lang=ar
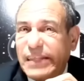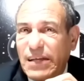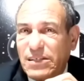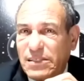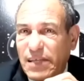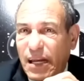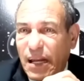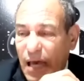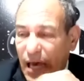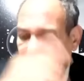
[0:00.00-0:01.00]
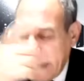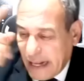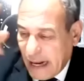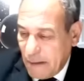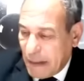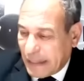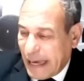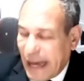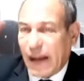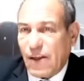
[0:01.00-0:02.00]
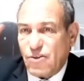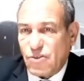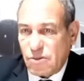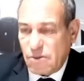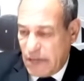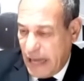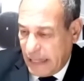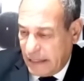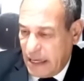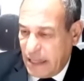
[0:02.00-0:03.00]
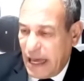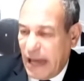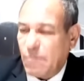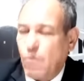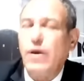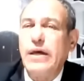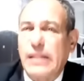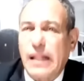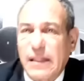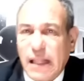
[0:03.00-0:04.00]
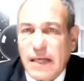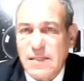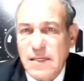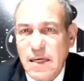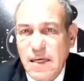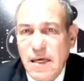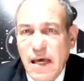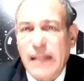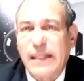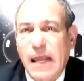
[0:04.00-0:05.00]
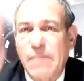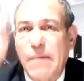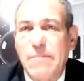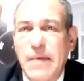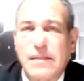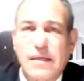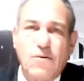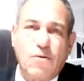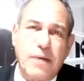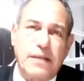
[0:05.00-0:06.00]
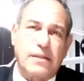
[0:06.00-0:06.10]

تاع الجزائر انك لما تخرج الحديد على المحيط الاطلسي عندك 400 كيلومتر